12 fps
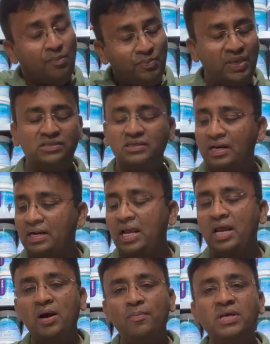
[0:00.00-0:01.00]
मिक्स करना
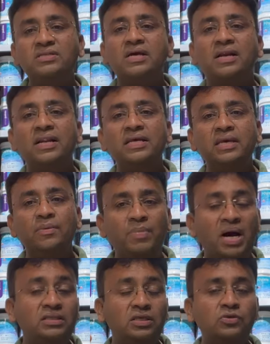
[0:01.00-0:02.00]
है मिक्स करने के
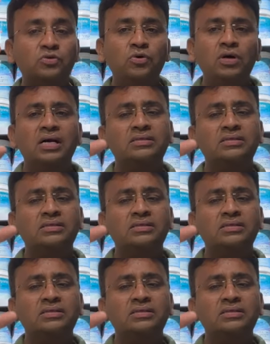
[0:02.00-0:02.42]
बाद इसको